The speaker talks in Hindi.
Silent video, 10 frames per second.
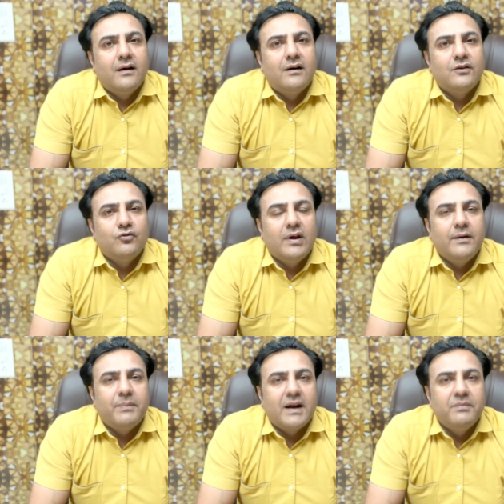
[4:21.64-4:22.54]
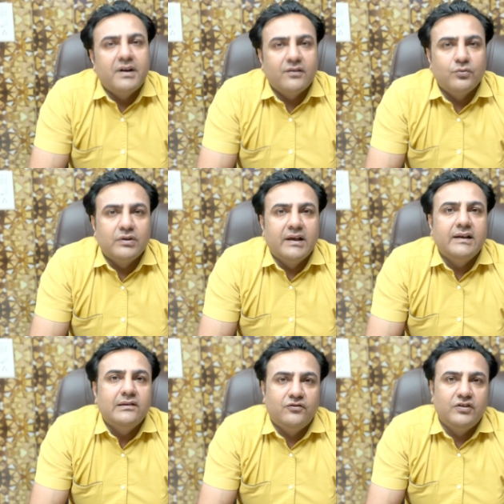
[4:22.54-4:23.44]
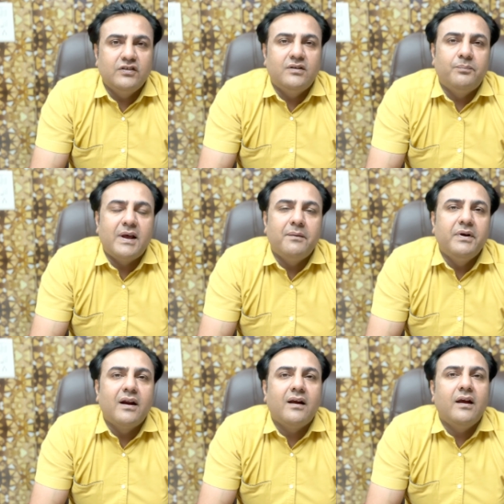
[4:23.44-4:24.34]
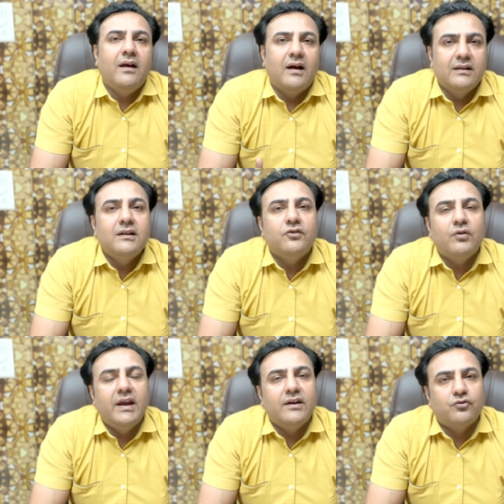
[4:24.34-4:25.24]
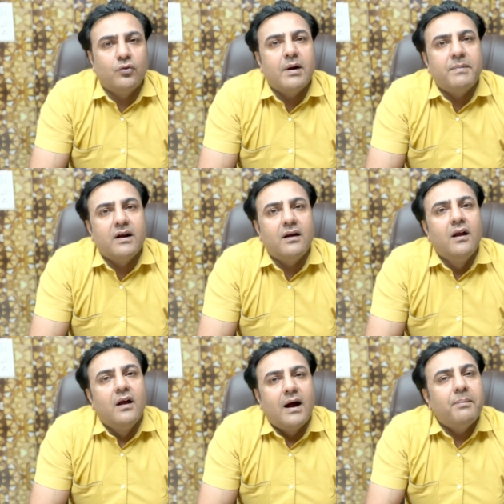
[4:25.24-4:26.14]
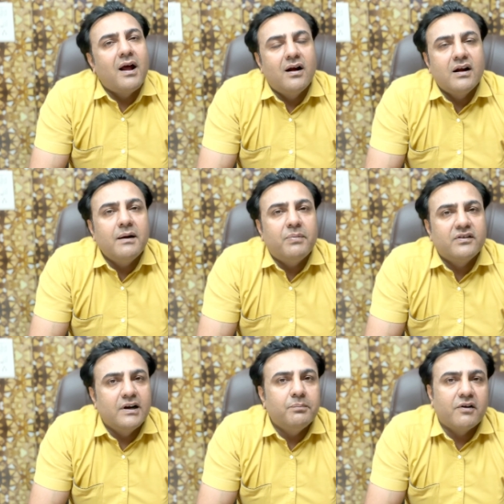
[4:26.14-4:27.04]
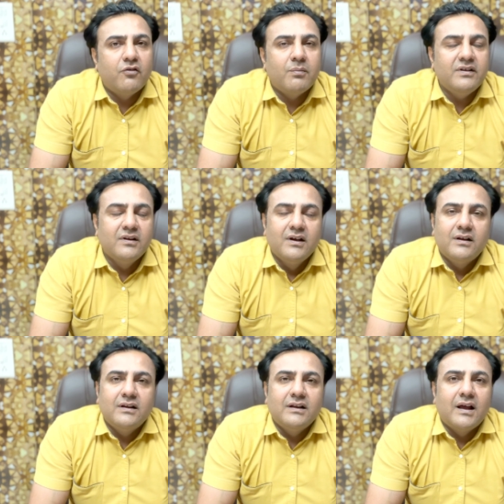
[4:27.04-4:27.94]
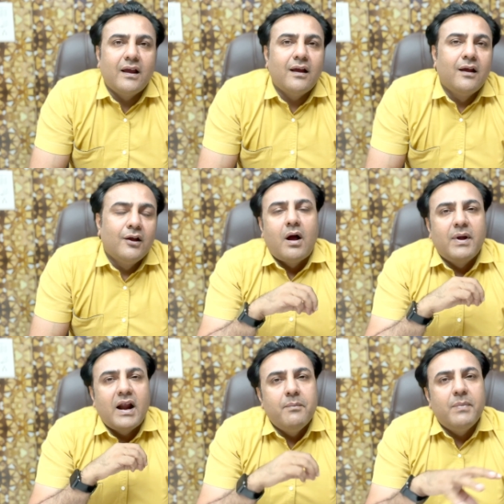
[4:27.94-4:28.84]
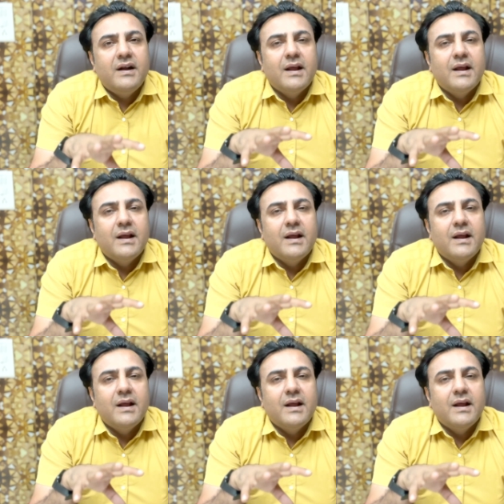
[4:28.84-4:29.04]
जो है पैरामीटर्स होते हैं जिस पैरामीटर के अंदर जो है एक सोलर पैनल अपना 100 परसेंट परफॉर्मेंस देता है हमारा एम्बेड